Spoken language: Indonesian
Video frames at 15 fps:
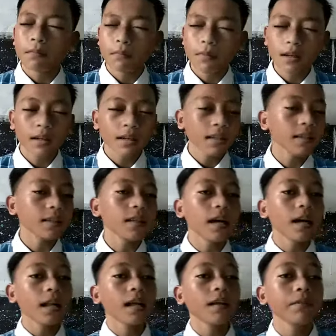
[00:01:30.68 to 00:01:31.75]
bagi
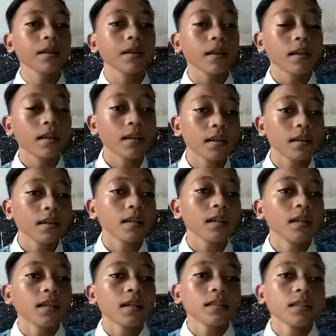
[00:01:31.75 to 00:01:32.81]
iya, nabi iya.
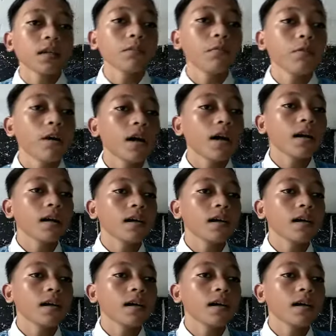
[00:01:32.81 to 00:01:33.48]
semua